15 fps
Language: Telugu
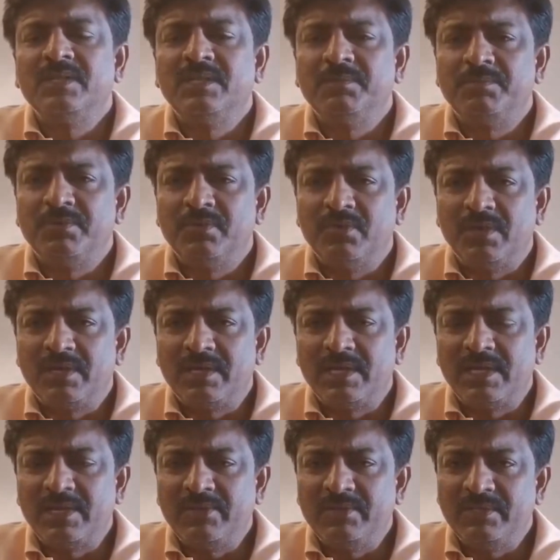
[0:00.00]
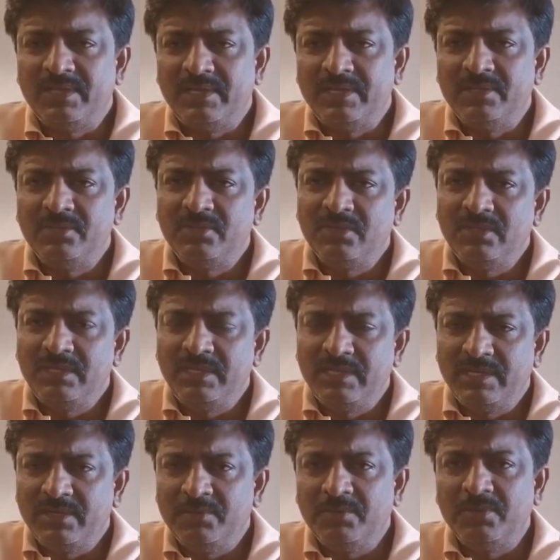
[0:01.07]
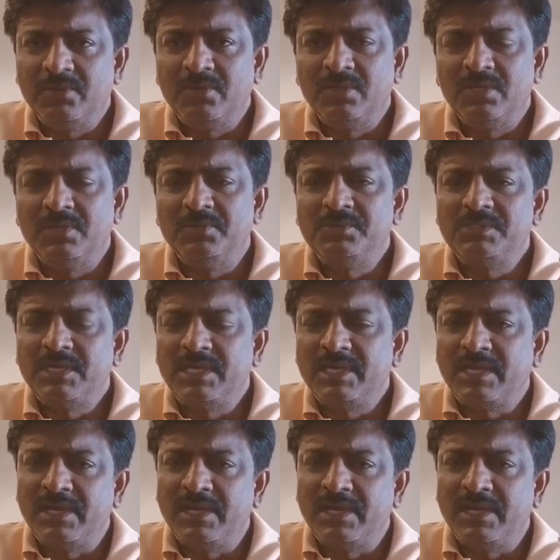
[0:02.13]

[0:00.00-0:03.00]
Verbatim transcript: ఇప్పుడు వర్రా రవీందర్ రెడ్డితో ఈ రెండు మూడు రోజుల నుంచి కానీ